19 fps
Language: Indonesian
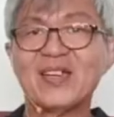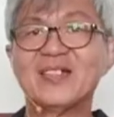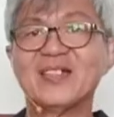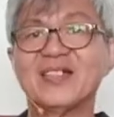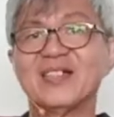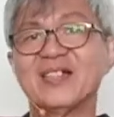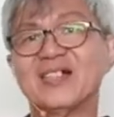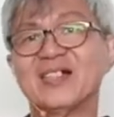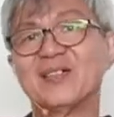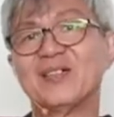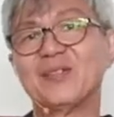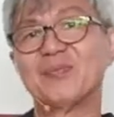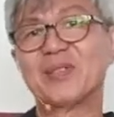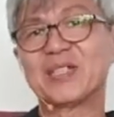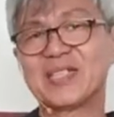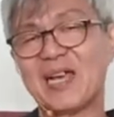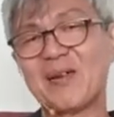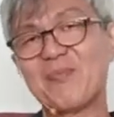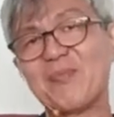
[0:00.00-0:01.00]
uh,
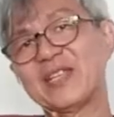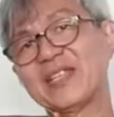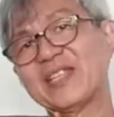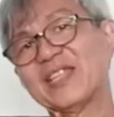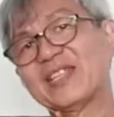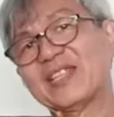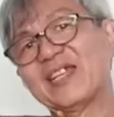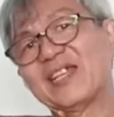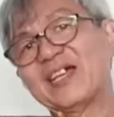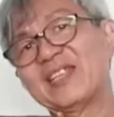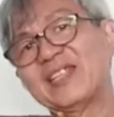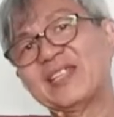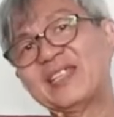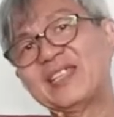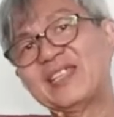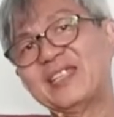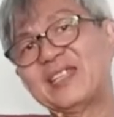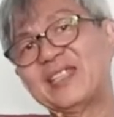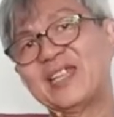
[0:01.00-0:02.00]
bersama kita
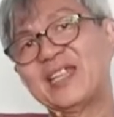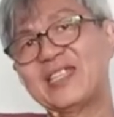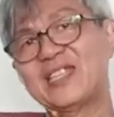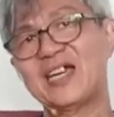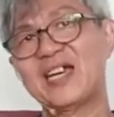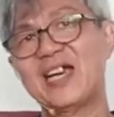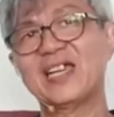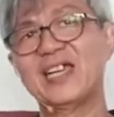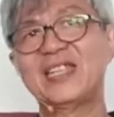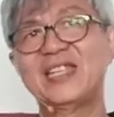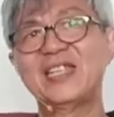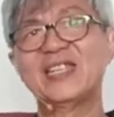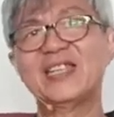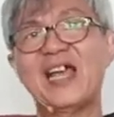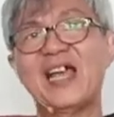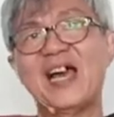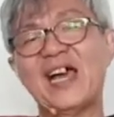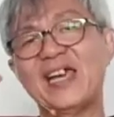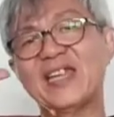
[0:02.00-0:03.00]
di Gereja Gading
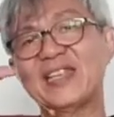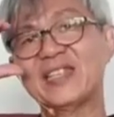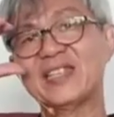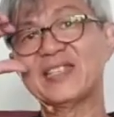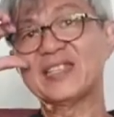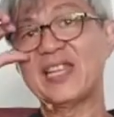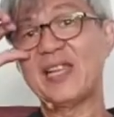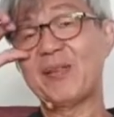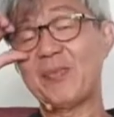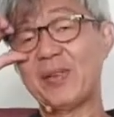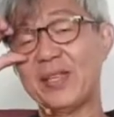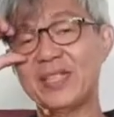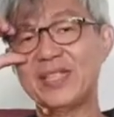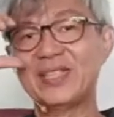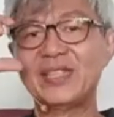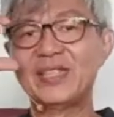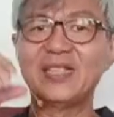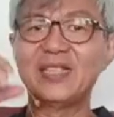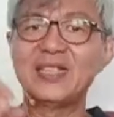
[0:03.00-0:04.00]
Light selama
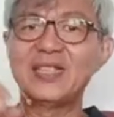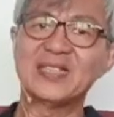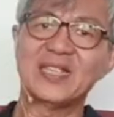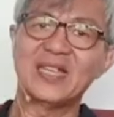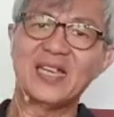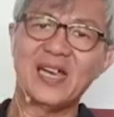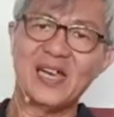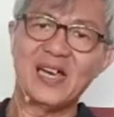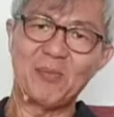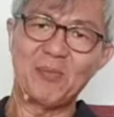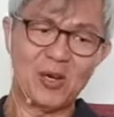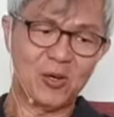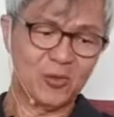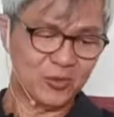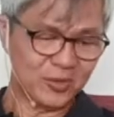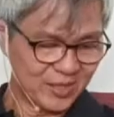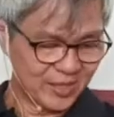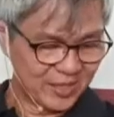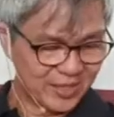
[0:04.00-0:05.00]
ini saya mau
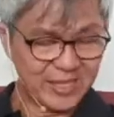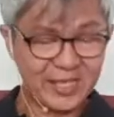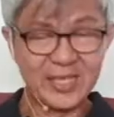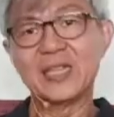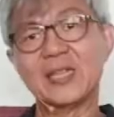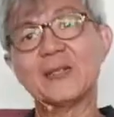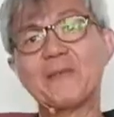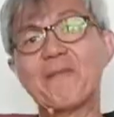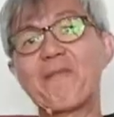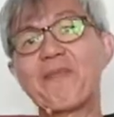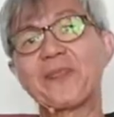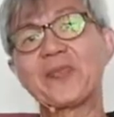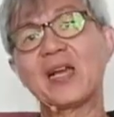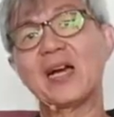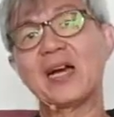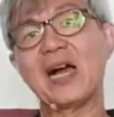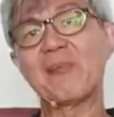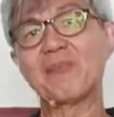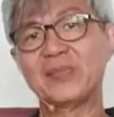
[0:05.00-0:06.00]
sedikit
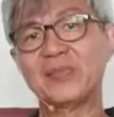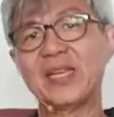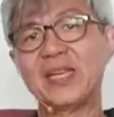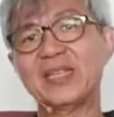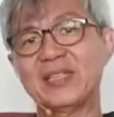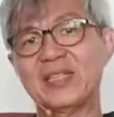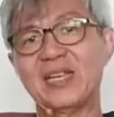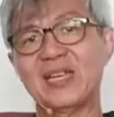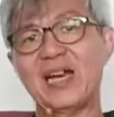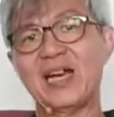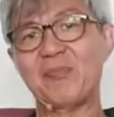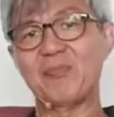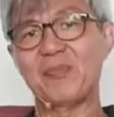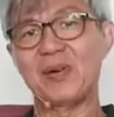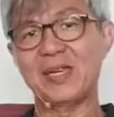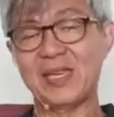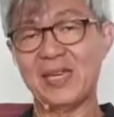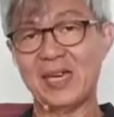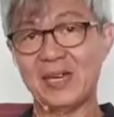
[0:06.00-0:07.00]
update apa
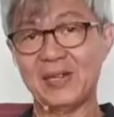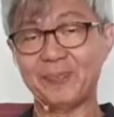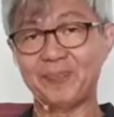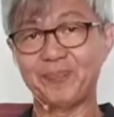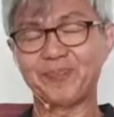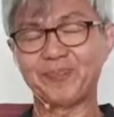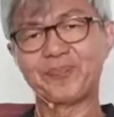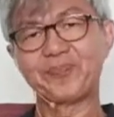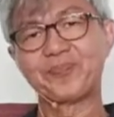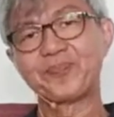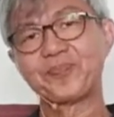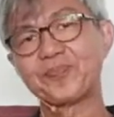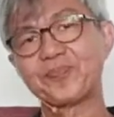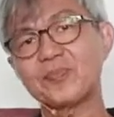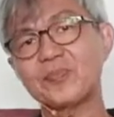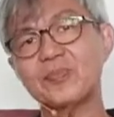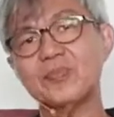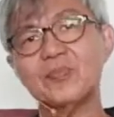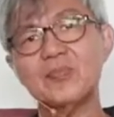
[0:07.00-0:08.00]
yang
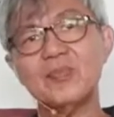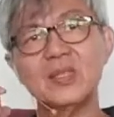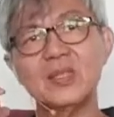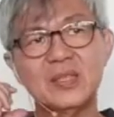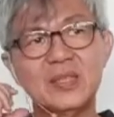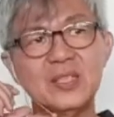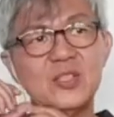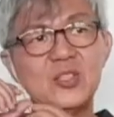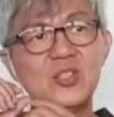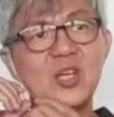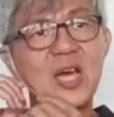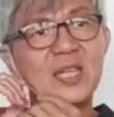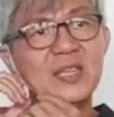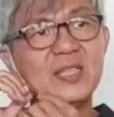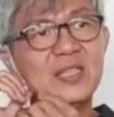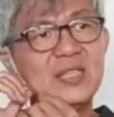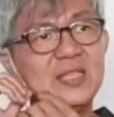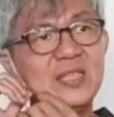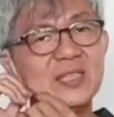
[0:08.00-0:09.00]

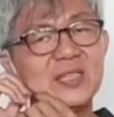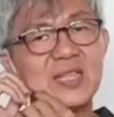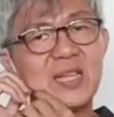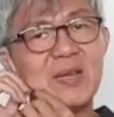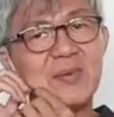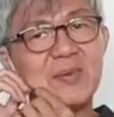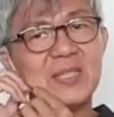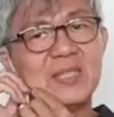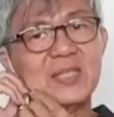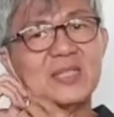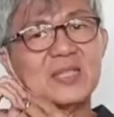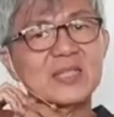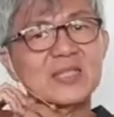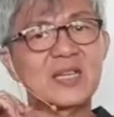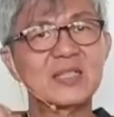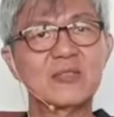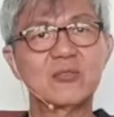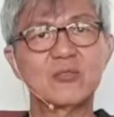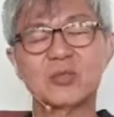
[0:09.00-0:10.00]
terjadi selama ini
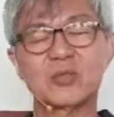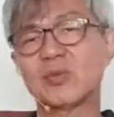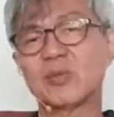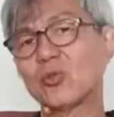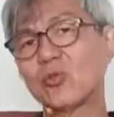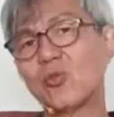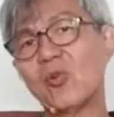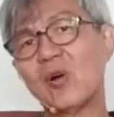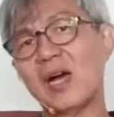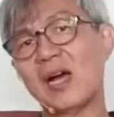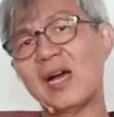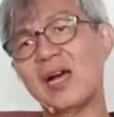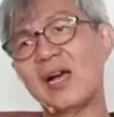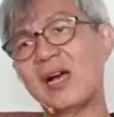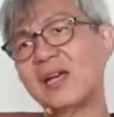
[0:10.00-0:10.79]
saya terus berdoa